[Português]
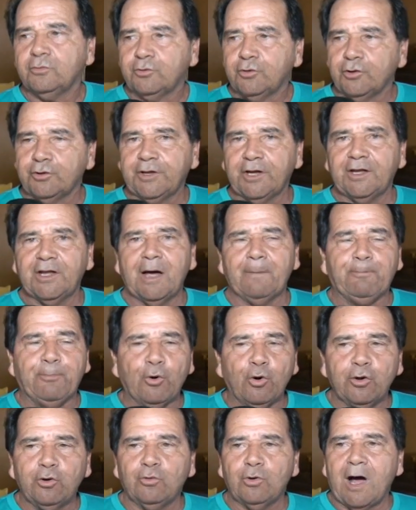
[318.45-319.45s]
Estou dando
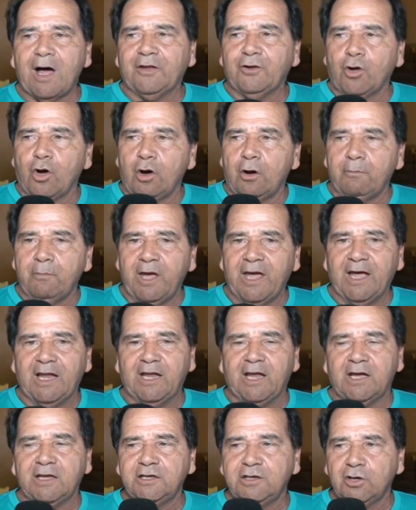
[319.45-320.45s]
apoio à
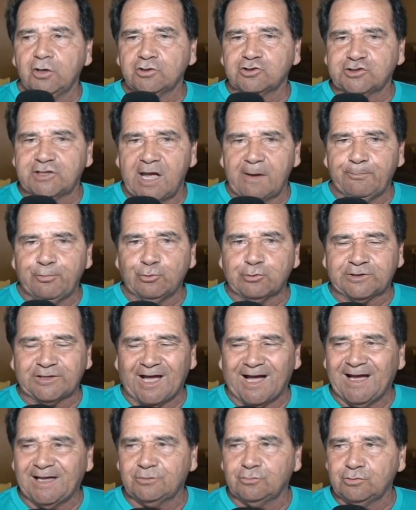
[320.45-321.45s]
Normélia e aos
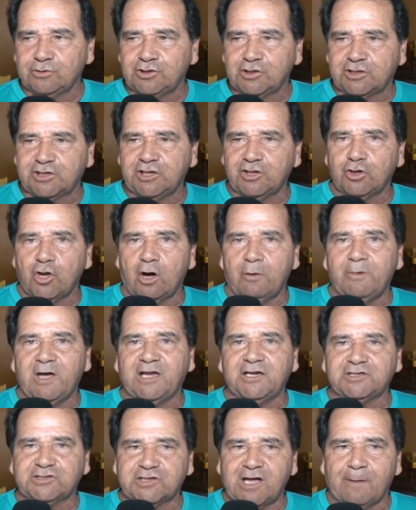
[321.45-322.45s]
deputados de que
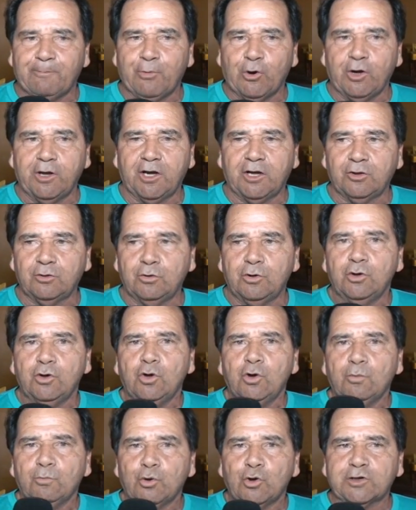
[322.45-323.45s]
Normélia está apoiando,
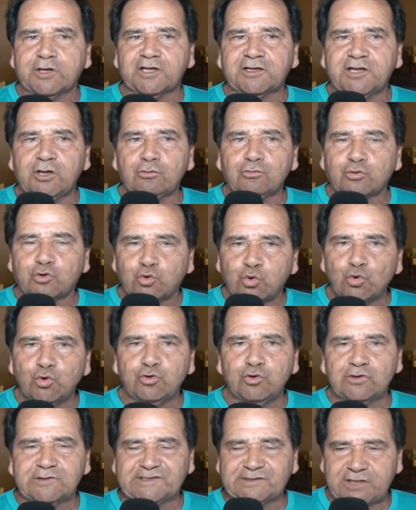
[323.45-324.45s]
porque tenho
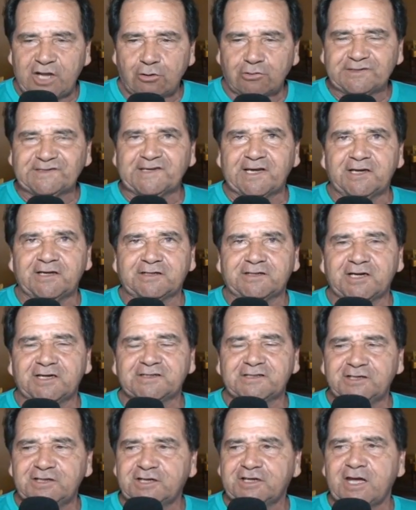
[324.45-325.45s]
tudo, tenho
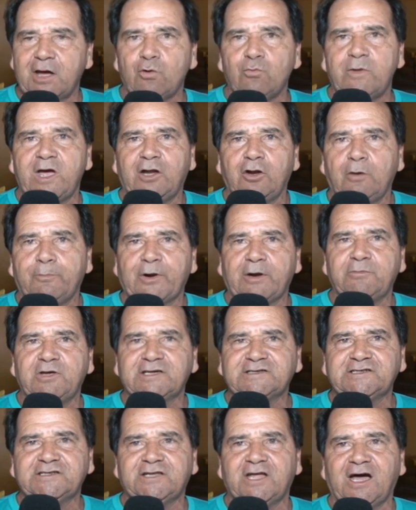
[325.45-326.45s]
certeza de que é o melhor para
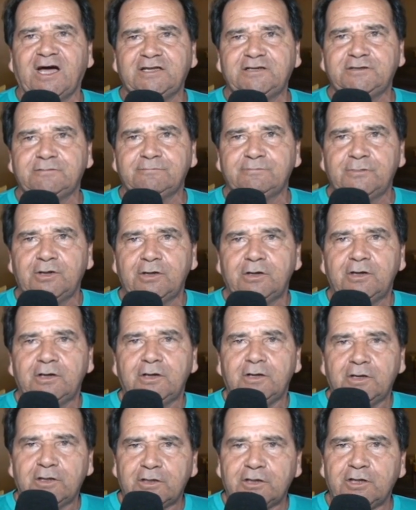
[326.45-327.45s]
minha cidade
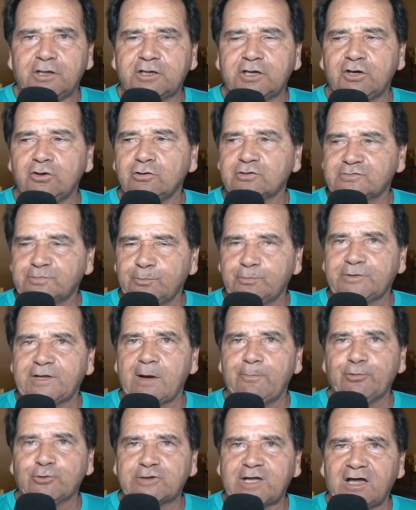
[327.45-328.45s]
e que os
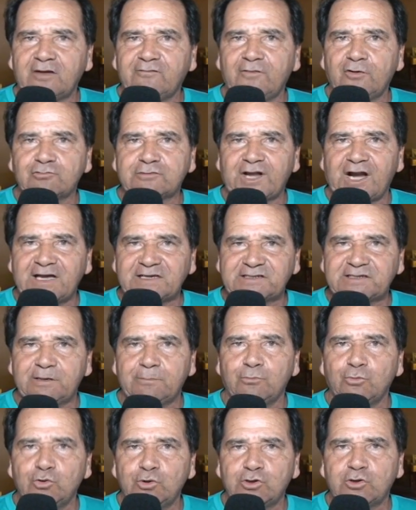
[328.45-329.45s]
deputados vão trazer
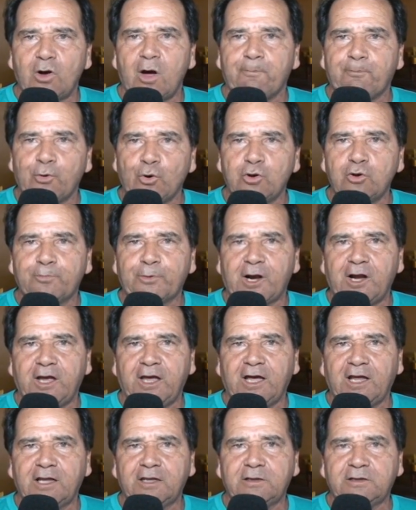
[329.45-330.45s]
muito apoio para
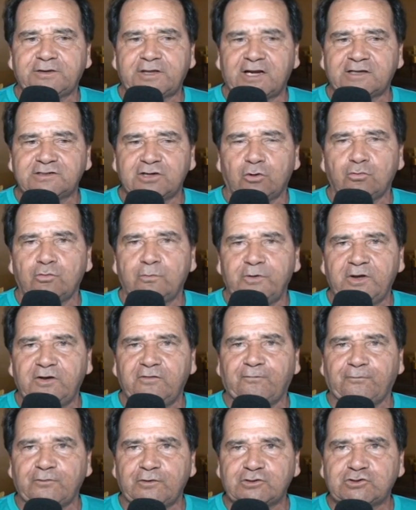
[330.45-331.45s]
ela e trazer algum
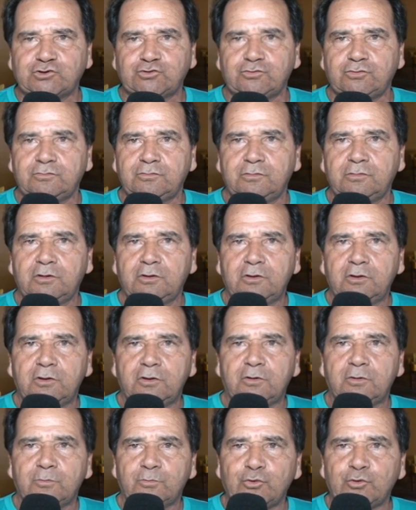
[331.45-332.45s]
benefício.
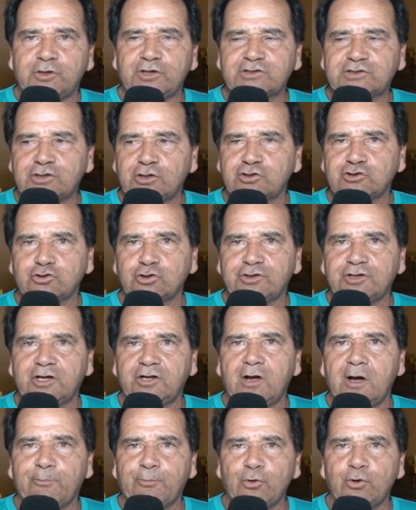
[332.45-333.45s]
Por isso que eu estou
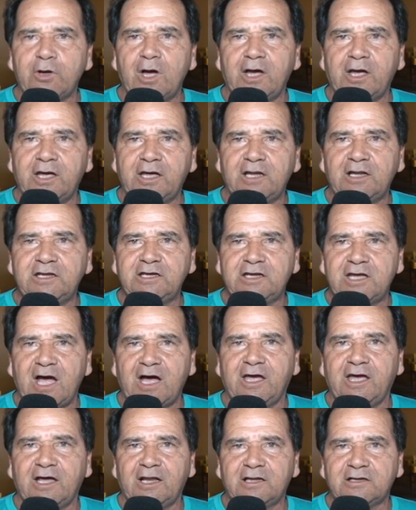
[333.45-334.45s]
dando apoio a ele e
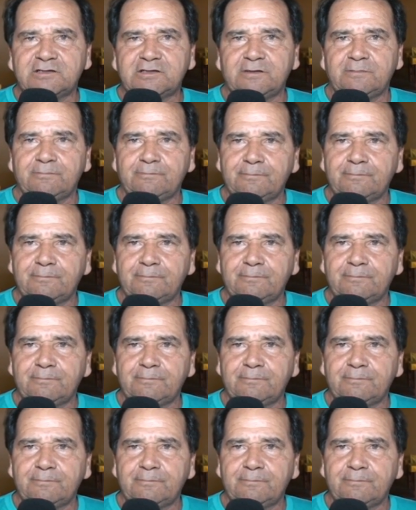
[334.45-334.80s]
a elas.